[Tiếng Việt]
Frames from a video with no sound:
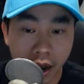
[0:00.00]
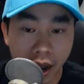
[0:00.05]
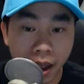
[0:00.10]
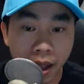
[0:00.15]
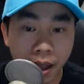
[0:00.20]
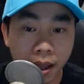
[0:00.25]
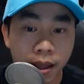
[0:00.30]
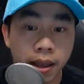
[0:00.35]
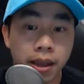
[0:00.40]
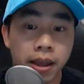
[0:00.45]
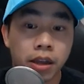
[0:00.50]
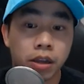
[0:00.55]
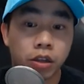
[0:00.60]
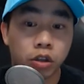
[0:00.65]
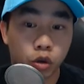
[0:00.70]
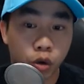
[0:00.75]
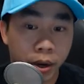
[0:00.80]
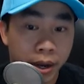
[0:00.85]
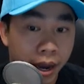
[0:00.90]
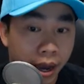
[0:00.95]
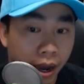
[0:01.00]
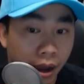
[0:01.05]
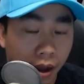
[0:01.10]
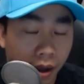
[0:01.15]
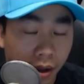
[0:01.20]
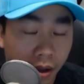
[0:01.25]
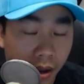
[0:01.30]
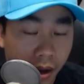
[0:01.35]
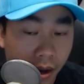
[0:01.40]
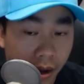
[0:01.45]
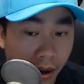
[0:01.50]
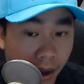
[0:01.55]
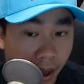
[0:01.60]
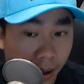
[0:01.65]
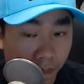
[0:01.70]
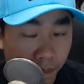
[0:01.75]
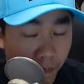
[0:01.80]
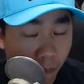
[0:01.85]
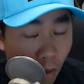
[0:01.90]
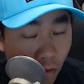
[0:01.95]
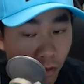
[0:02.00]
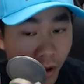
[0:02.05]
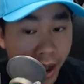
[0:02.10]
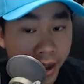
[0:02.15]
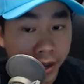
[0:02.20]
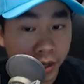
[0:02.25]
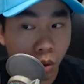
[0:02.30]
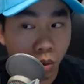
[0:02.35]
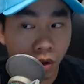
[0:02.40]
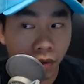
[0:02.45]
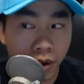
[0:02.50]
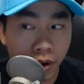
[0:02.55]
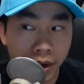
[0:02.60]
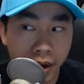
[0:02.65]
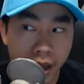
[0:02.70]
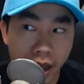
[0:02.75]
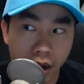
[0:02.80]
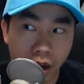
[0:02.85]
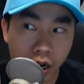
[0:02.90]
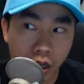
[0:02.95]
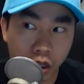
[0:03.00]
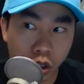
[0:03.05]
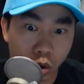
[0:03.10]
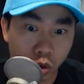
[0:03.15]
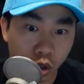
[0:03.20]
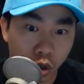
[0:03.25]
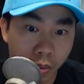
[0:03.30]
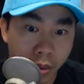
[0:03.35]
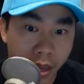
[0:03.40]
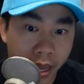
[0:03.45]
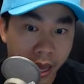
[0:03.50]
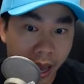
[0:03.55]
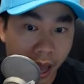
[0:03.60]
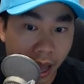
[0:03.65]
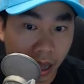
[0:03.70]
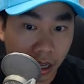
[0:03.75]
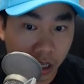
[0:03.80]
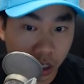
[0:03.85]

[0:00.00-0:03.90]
đó Twitter là bột phá trong cái vấn đề gọi là social media